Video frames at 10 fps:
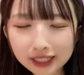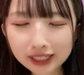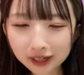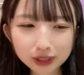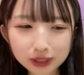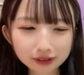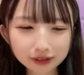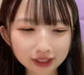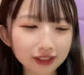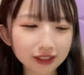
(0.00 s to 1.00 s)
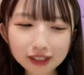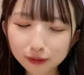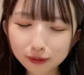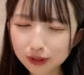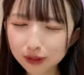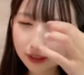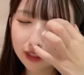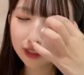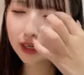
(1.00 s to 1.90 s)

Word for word: 似ててもう